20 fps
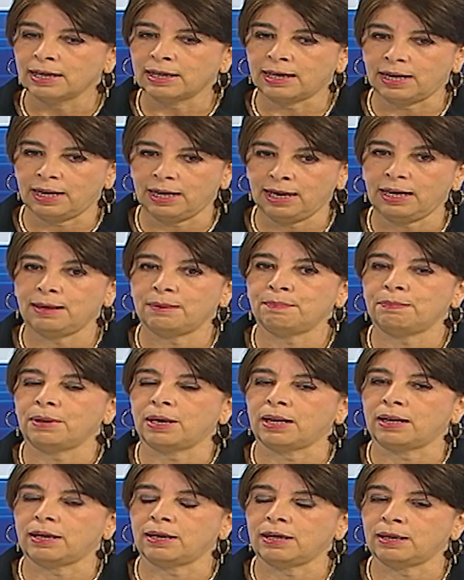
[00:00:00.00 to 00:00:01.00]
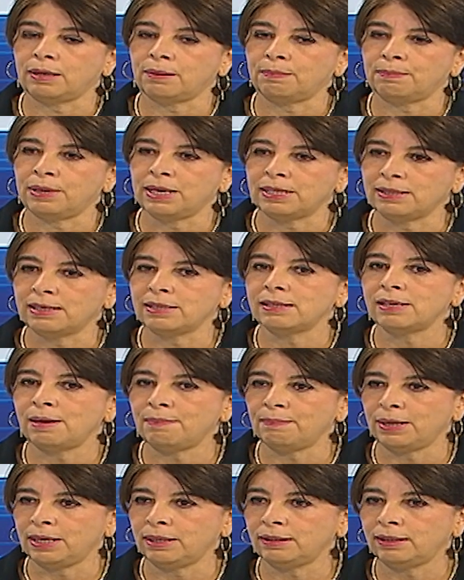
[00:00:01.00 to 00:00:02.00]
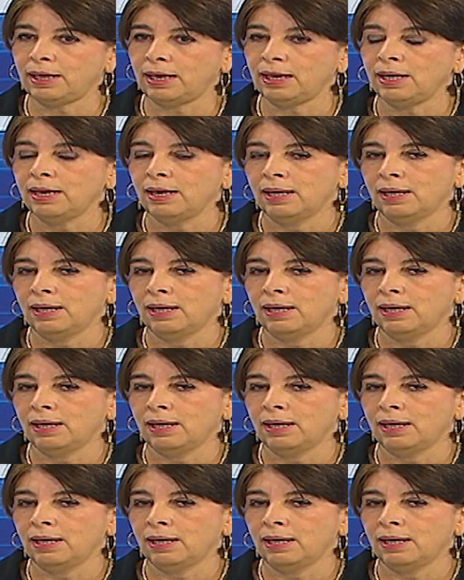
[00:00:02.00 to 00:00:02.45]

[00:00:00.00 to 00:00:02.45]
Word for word: que eh, precisamente